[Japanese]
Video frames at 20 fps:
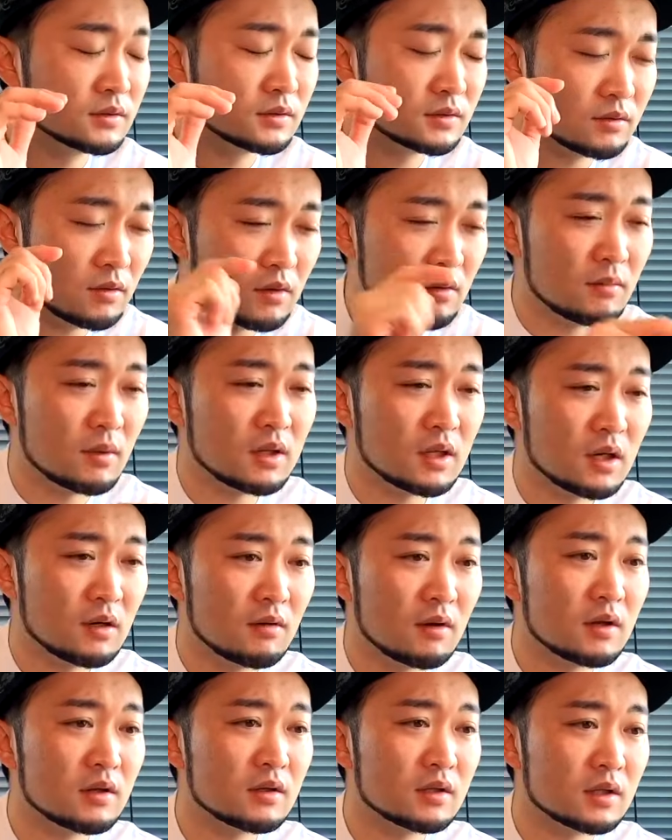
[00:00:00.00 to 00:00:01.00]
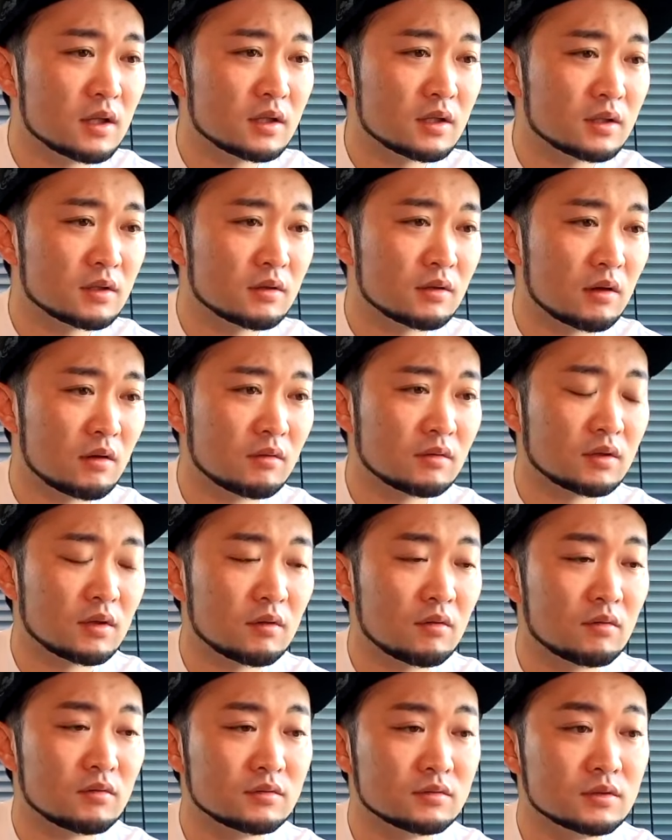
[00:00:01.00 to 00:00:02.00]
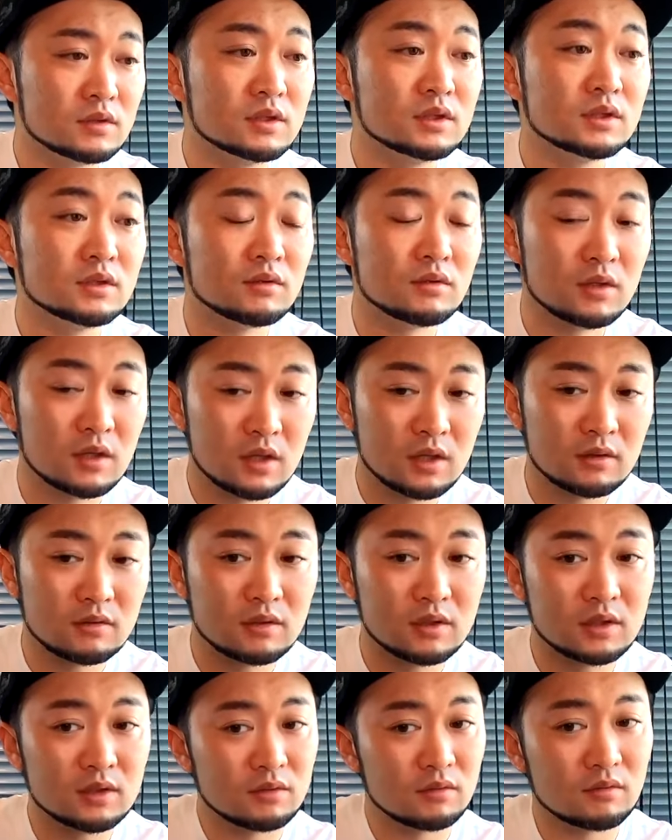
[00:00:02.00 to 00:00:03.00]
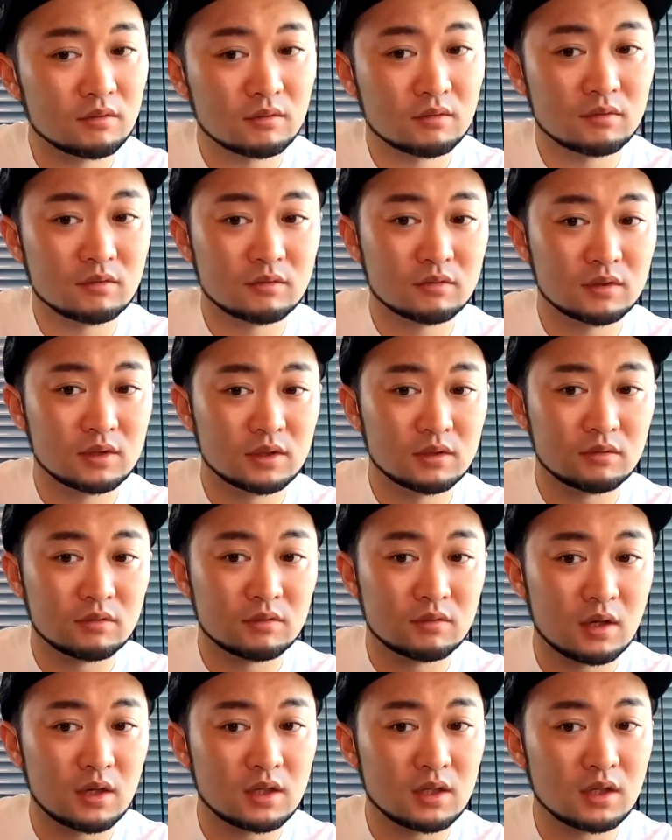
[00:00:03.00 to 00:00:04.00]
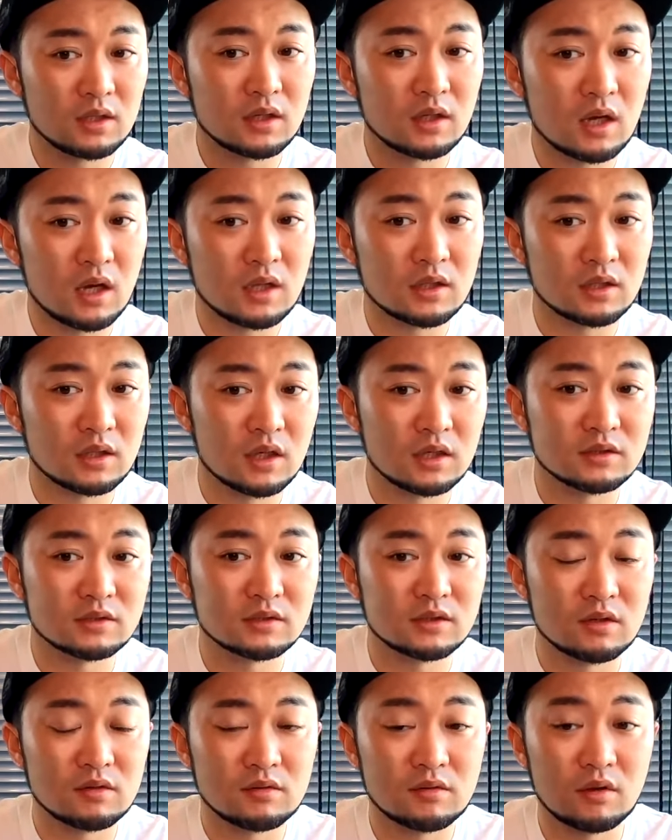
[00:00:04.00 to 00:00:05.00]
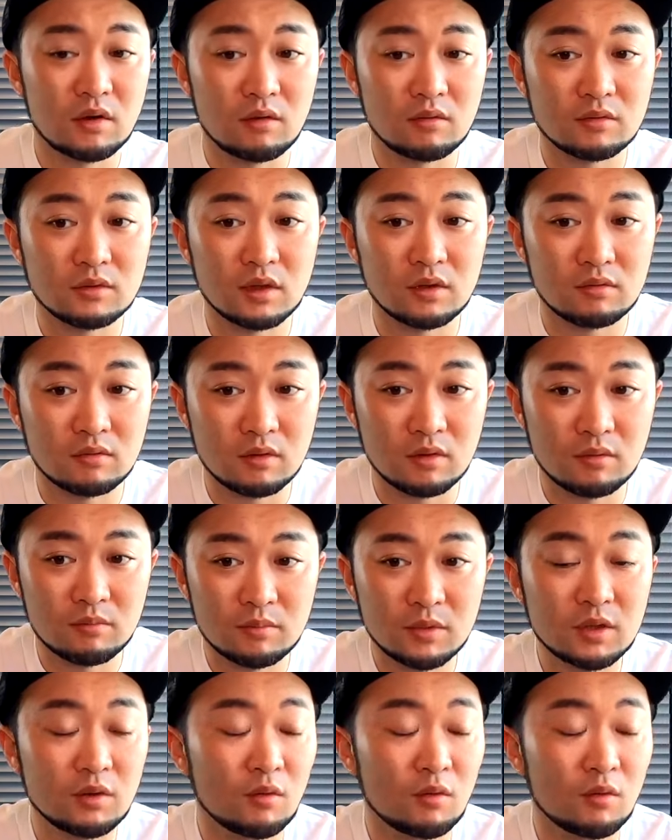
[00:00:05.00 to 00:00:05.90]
すごいマナー悪いなって人がおった。グリーン上でね、グリーンをアイアンでガーンって削ってる人がおったとか、